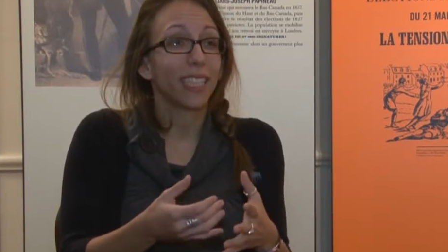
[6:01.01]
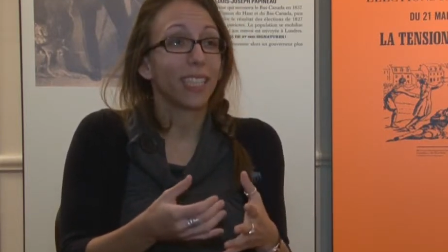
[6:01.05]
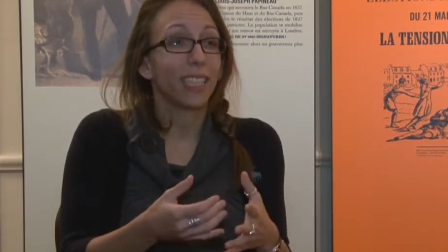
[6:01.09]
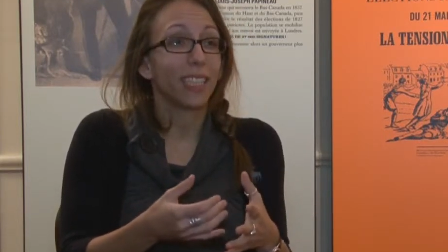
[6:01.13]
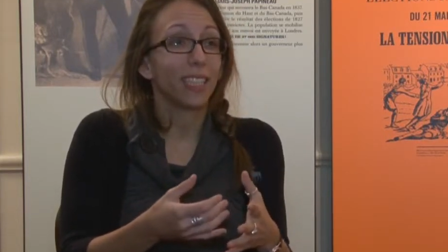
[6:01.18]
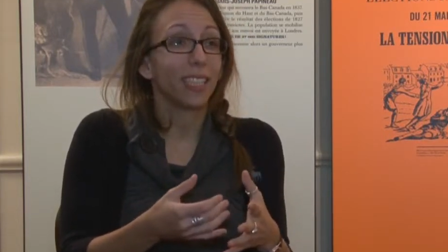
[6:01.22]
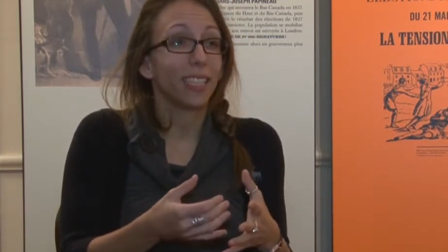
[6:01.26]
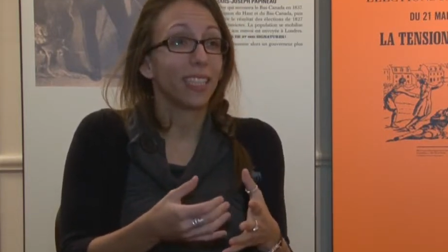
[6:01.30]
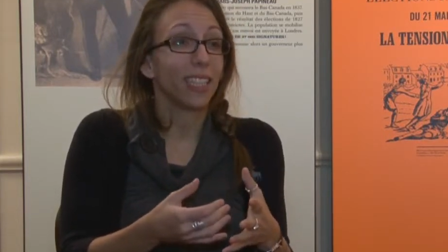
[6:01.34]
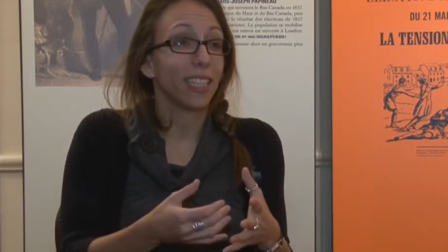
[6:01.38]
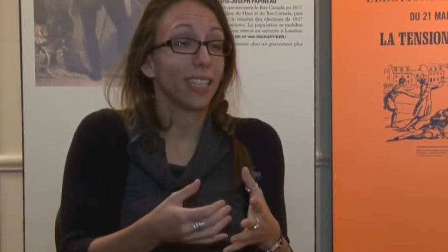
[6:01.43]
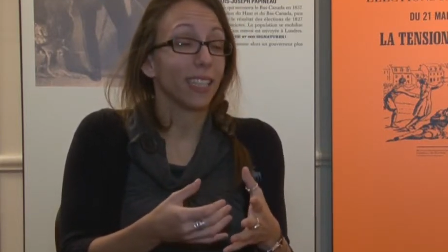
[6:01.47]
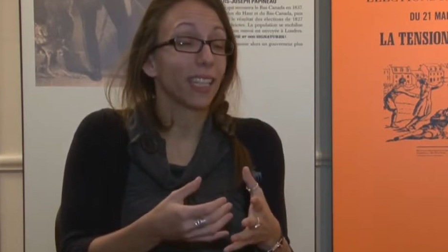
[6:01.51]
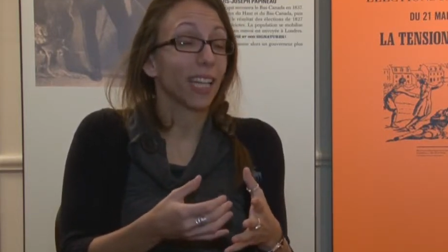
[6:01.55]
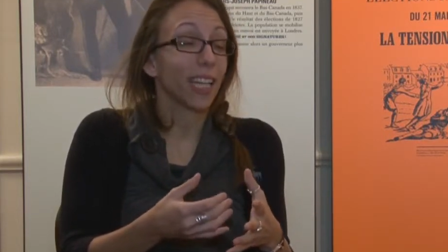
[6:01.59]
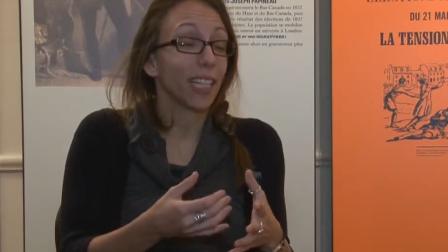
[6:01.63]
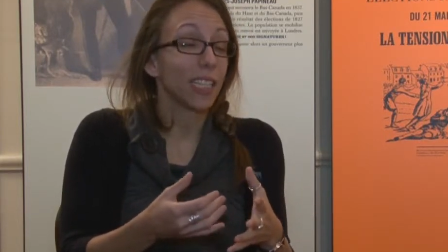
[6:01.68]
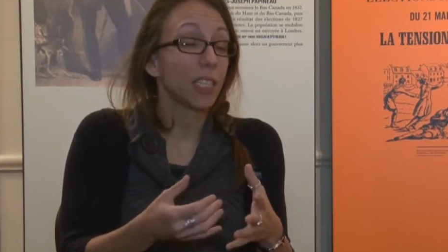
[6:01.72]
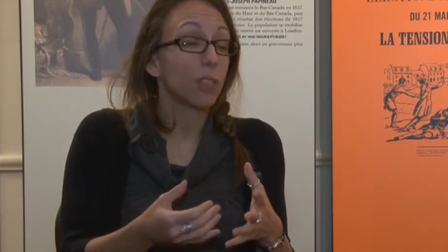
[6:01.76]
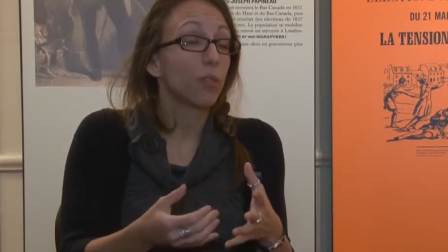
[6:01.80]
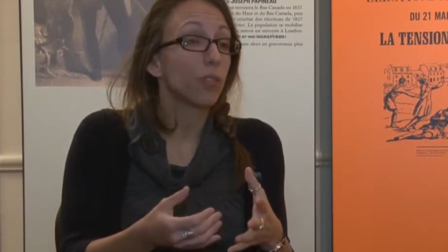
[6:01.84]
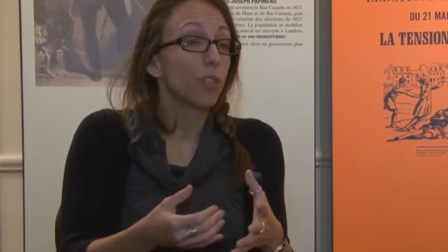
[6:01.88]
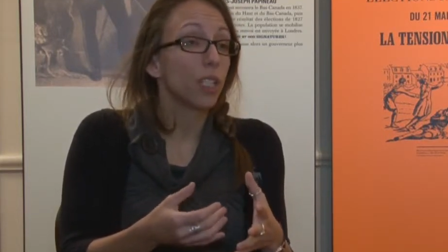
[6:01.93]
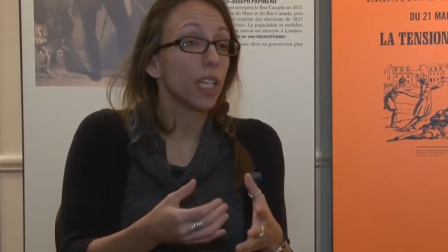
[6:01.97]
qui, est très
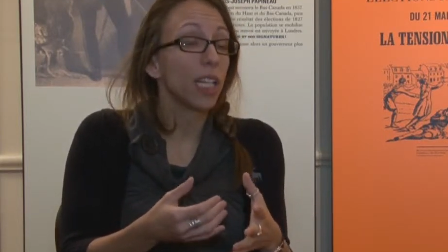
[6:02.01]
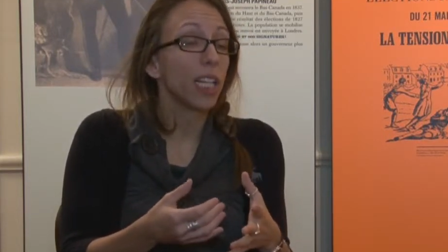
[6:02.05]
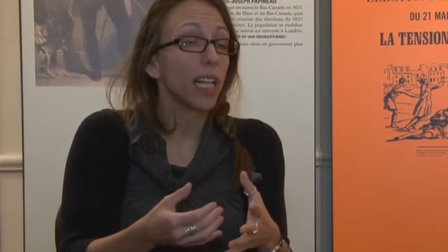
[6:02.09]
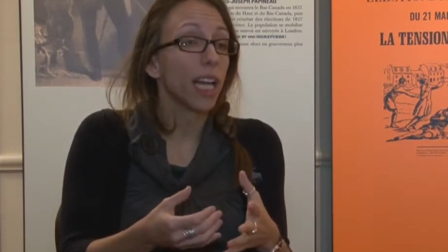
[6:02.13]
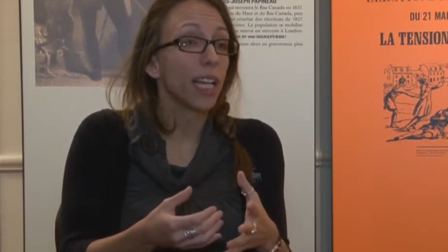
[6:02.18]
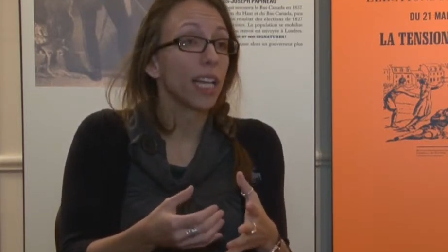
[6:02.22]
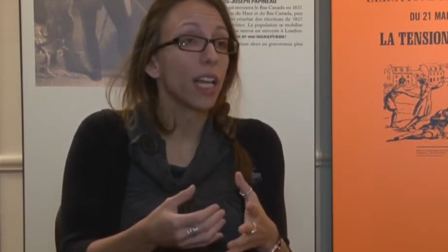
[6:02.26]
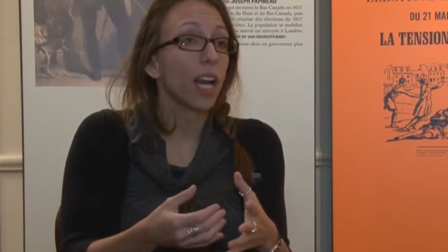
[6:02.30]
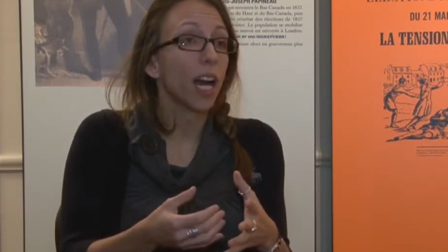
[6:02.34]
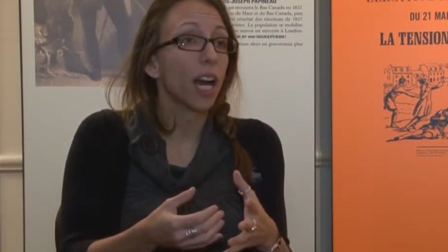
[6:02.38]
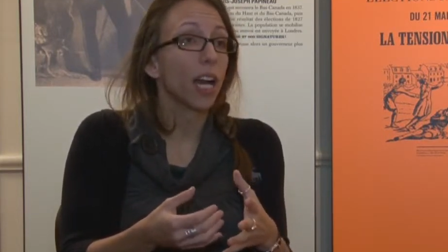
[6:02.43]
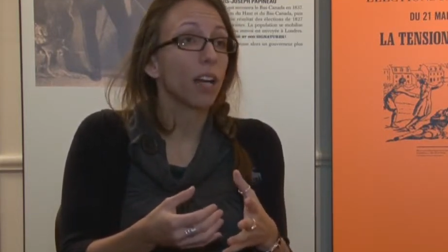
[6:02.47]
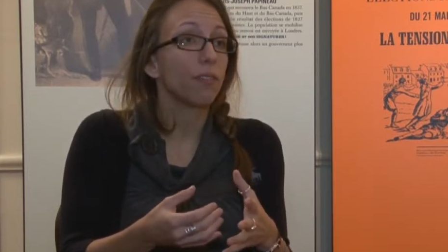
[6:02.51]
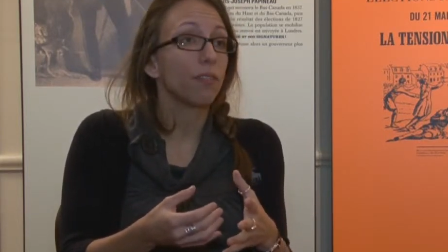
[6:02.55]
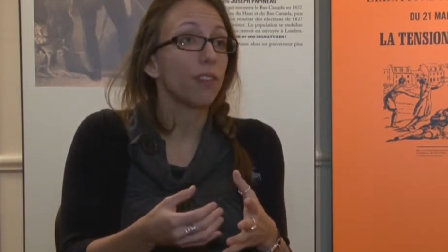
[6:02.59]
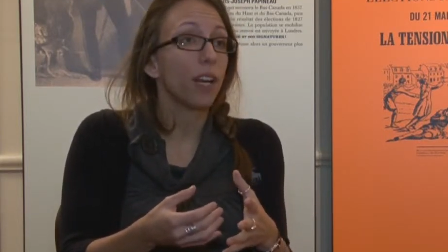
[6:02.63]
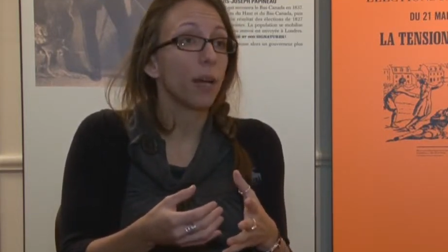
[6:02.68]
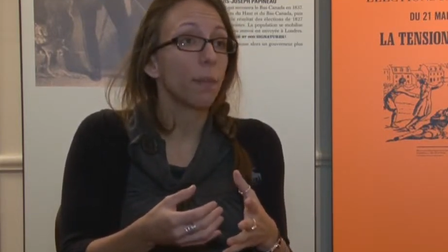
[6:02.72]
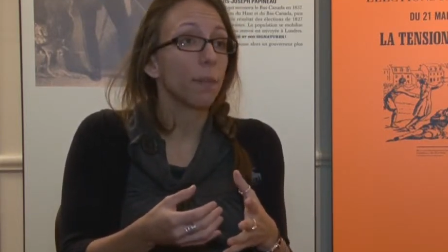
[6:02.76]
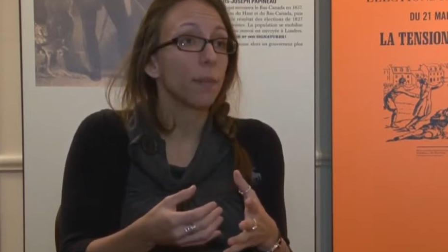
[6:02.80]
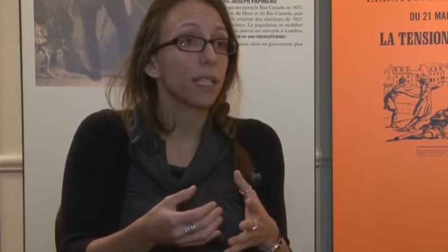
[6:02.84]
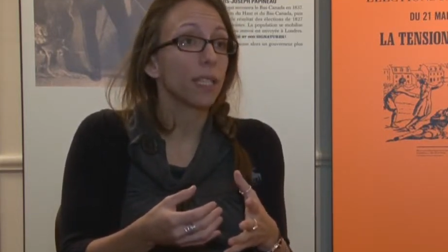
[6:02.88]
difficile d'ailleurs à faire